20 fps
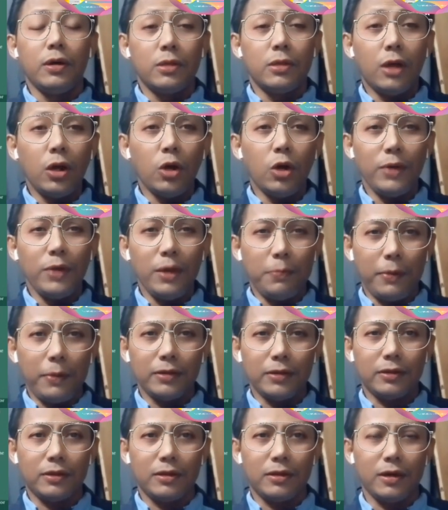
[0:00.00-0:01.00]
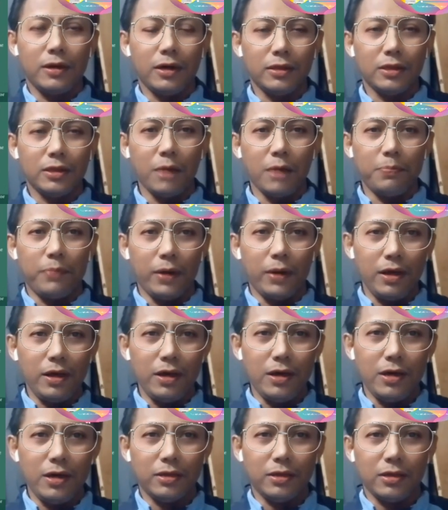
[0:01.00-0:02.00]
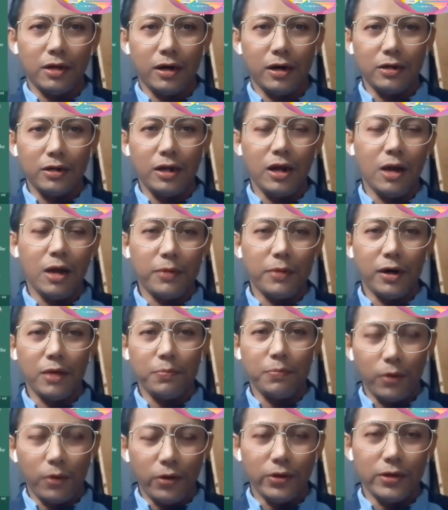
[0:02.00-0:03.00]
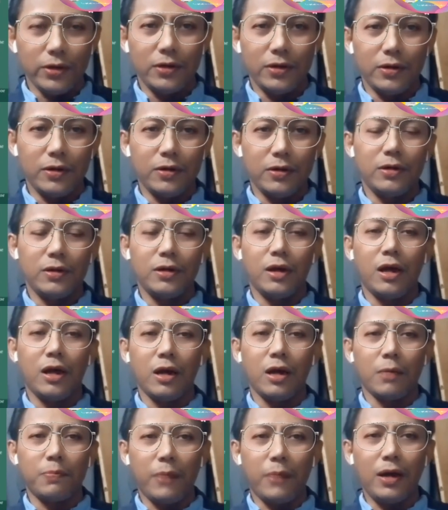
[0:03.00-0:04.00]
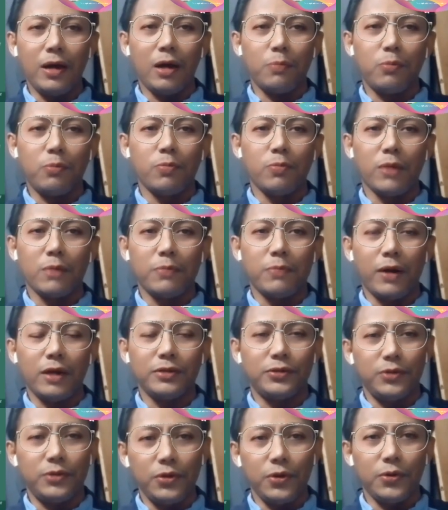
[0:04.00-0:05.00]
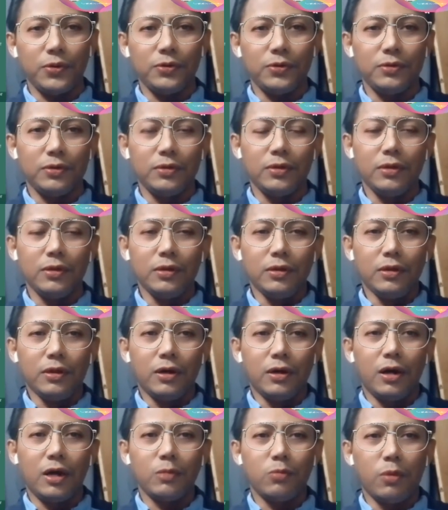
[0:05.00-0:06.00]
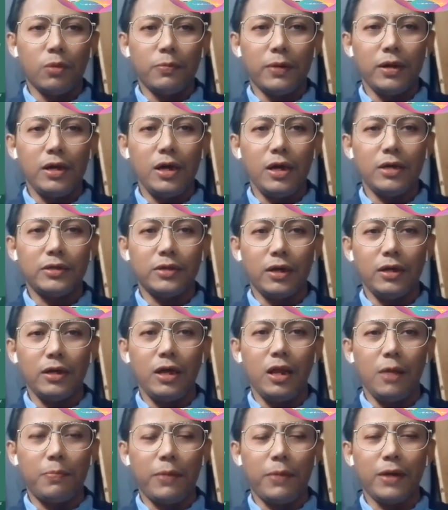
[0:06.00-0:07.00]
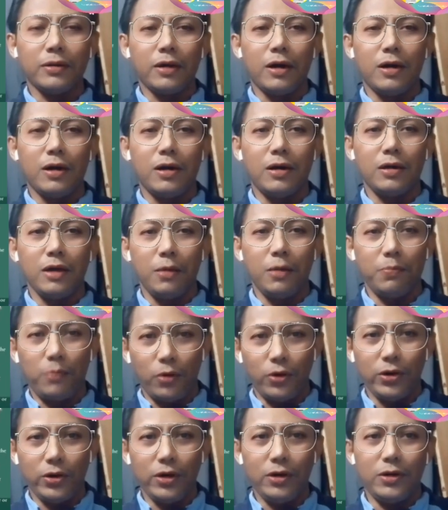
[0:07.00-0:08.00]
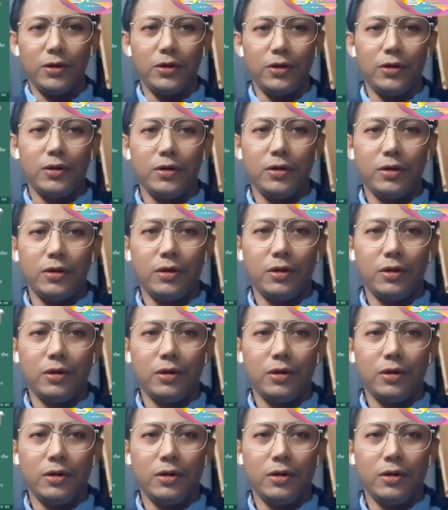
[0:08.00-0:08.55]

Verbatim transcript: na lumipat at nagpalit ng kanilang mga employer na nagbalak pong magbakasyon at bumalik sa lilipatang employer.